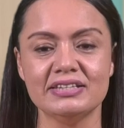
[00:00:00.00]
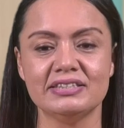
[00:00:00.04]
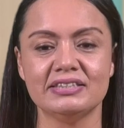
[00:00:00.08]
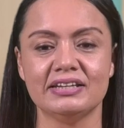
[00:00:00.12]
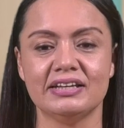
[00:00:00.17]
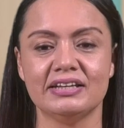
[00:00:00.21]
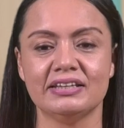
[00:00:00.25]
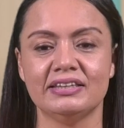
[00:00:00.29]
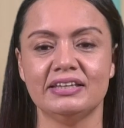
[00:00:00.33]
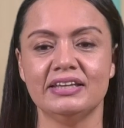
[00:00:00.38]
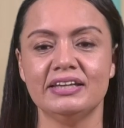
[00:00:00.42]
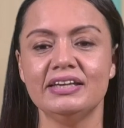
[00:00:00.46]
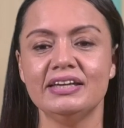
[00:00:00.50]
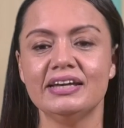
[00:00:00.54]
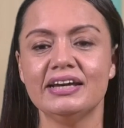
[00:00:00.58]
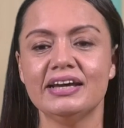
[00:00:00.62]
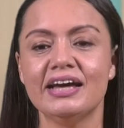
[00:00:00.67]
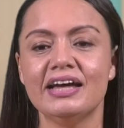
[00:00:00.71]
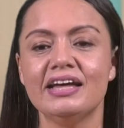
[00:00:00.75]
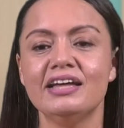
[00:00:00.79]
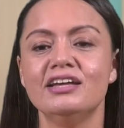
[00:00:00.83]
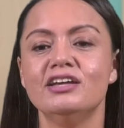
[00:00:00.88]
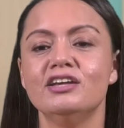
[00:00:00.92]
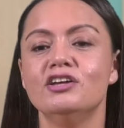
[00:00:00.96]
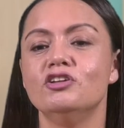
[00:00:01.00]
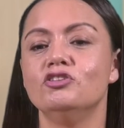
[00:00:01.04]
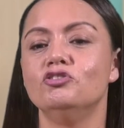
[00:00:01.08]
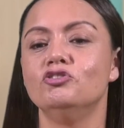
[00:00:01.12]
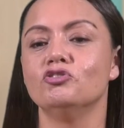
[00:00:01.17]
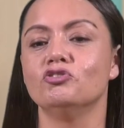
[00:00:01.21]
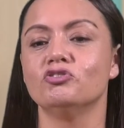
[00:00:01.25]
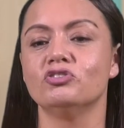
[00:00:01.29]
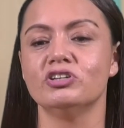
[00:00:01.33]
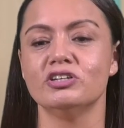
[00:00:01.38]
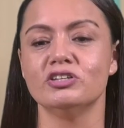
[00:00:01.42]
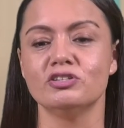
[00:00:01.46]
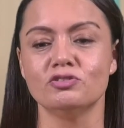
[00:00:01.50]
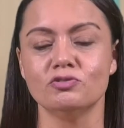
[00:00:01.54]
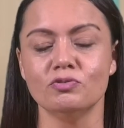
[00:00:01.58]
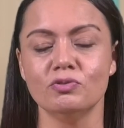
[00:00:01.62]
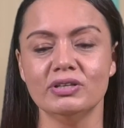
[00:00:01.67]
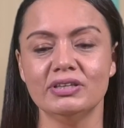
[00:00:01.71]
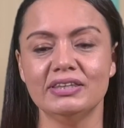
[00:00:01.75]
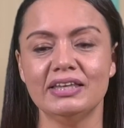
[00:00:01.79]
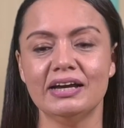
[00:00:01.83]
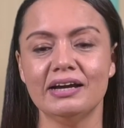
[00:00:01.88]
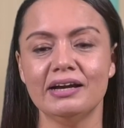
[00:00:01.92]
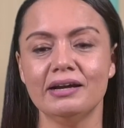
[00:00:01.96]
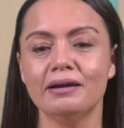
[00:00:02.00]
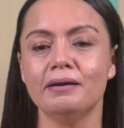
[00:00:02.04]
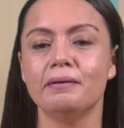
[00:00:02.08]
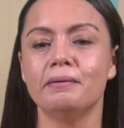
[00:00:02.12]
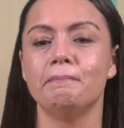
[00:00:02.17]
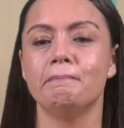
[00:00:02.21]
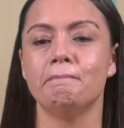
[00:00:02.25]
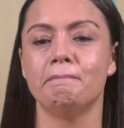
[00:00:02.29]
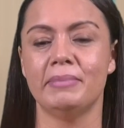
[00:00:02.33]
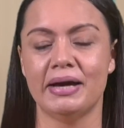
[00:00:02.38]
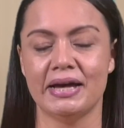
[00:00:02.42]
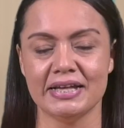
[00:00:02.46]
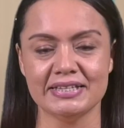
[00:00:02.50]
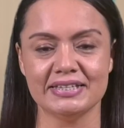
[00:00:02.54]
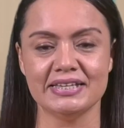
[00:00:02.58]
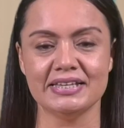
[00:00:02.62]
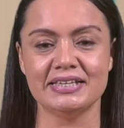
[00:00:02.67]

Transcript: estratégica nos resultan más